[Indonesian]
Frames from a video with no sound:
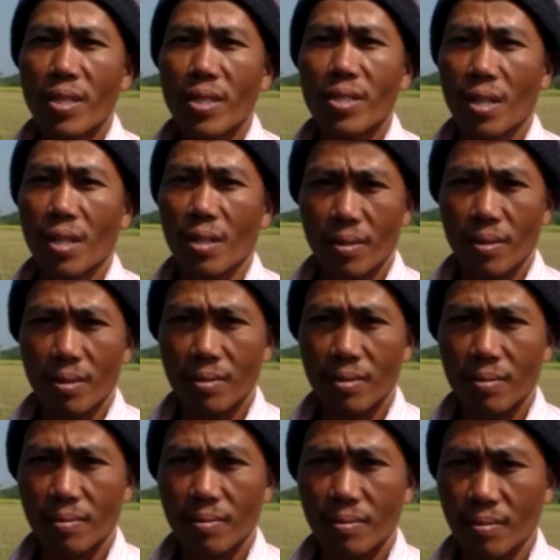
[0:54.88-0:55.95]
puasa.
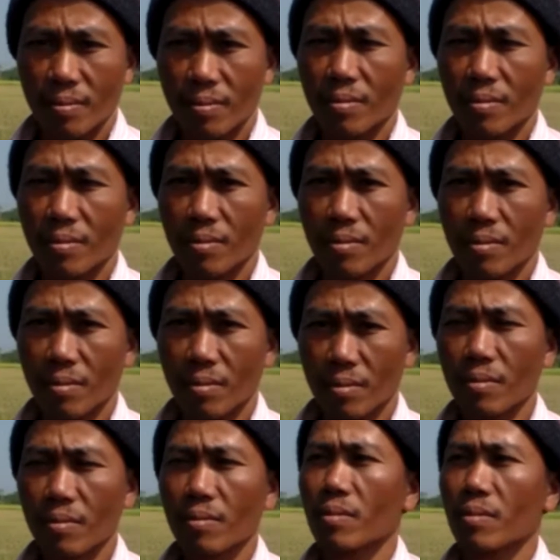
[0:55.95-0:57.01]
sampai sekarang masih
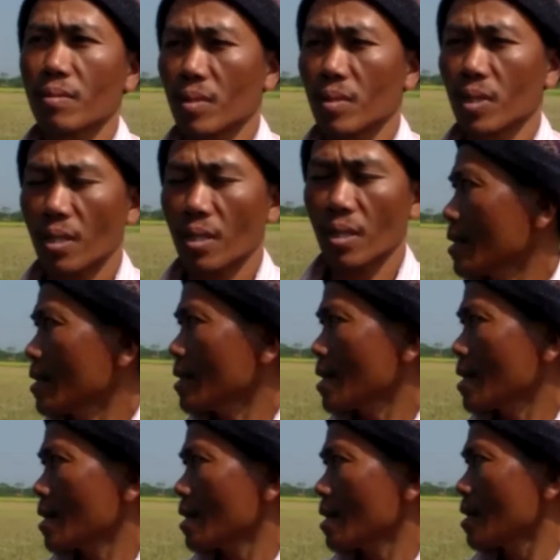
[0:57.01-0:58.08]
kering ya? Hmm, hari ini
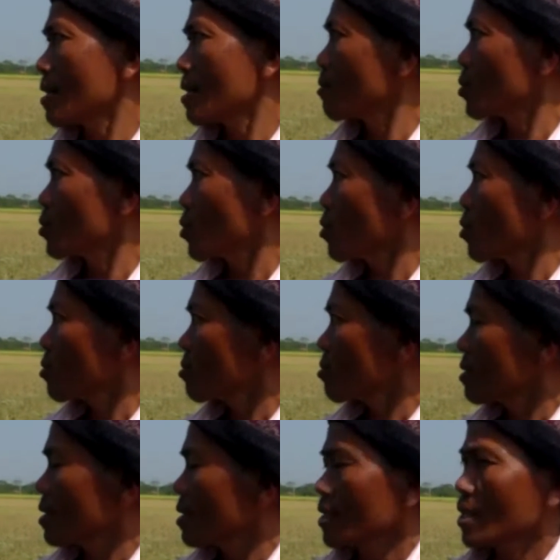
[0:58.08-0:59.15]
nggak ada untuk
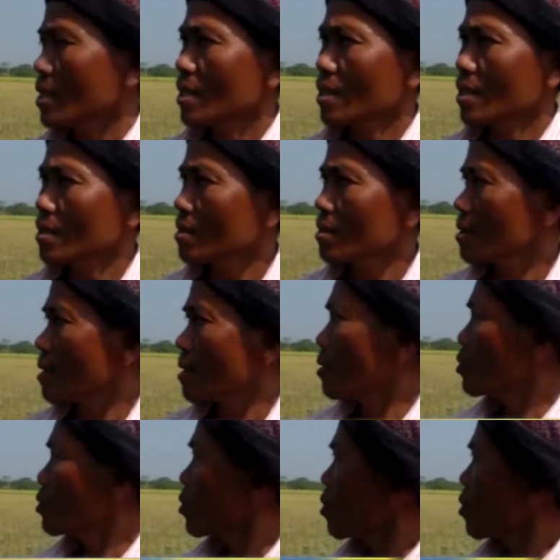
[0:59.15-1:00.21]
ini
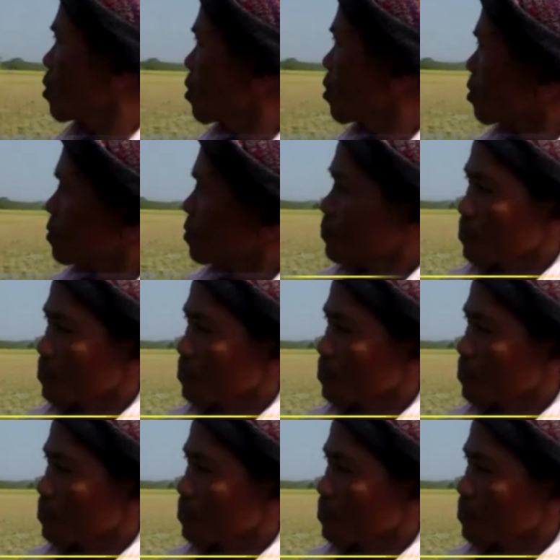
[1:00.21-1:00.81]
ada untuk